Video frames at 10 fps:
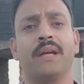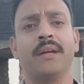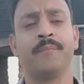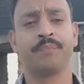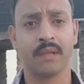में
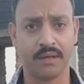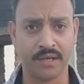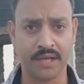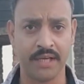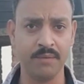
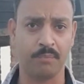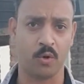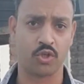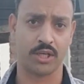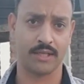नहीं
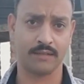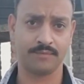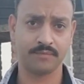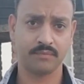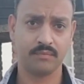पहुंचे हैं
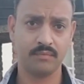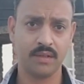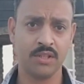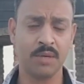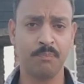
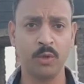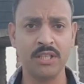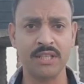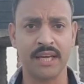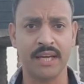जब
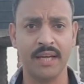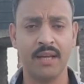पुलिस ने